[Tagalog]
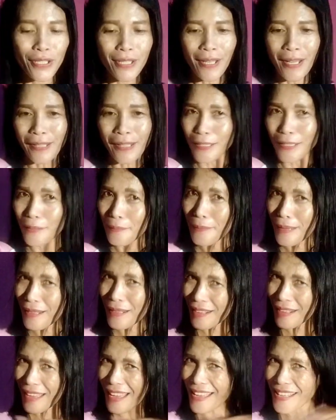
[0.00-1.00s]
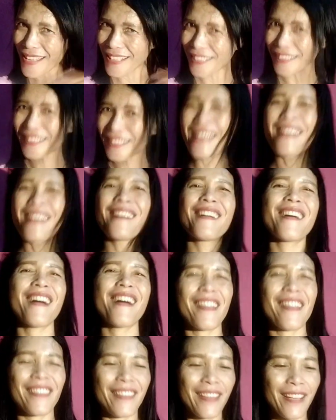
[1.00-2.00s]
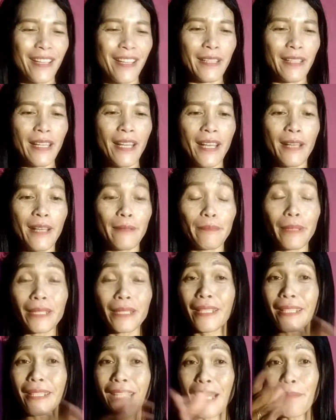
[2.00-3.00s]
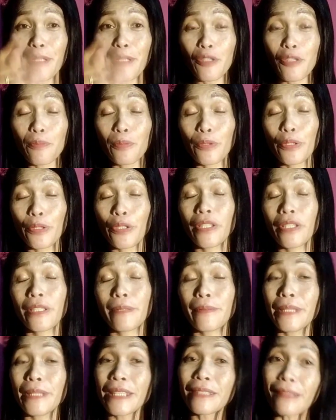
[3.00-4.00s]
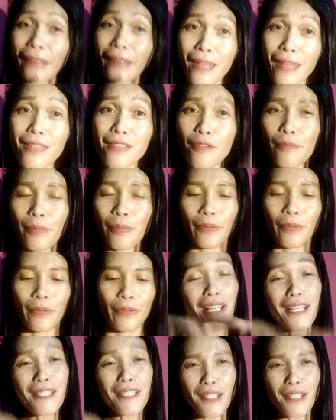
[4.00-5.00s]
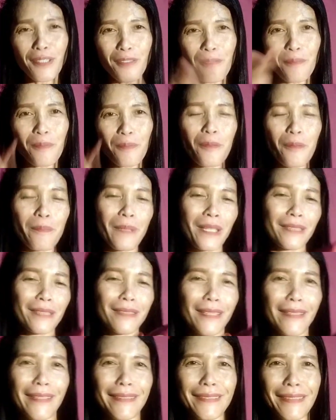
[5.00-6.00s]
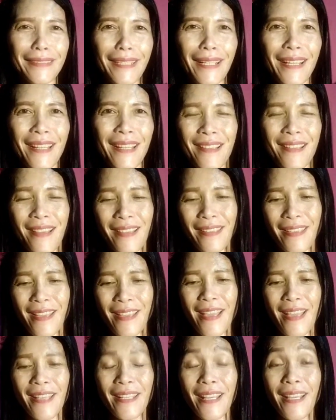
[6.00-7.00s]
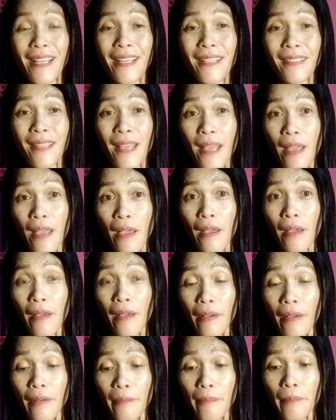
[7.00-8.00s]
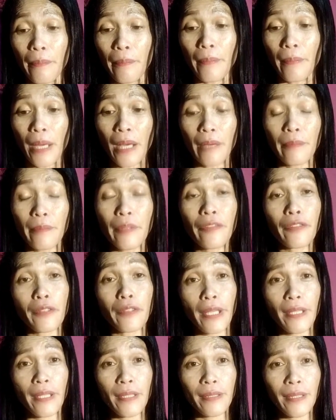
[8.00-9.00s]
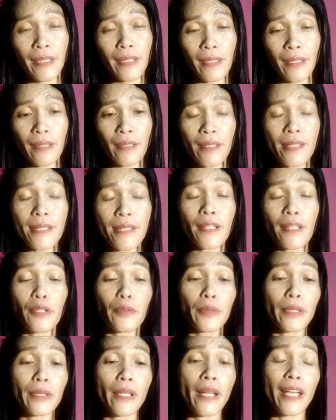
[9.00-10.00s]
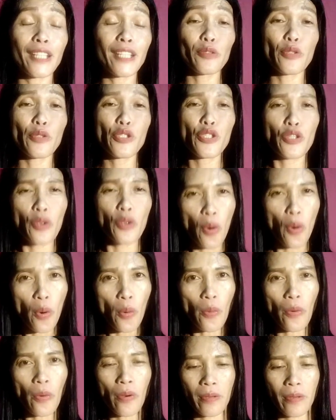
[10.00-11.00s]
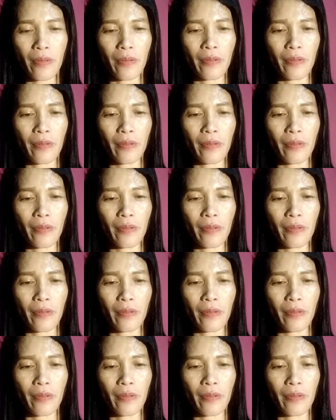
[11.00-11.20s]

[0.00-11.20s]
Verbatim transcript: sa ating balat. Ayan. Pag nagamit nyo po yun, itry nyo po. Nasa loob po pag tinanggal. Ayan. At uh, before anything else, I would like to show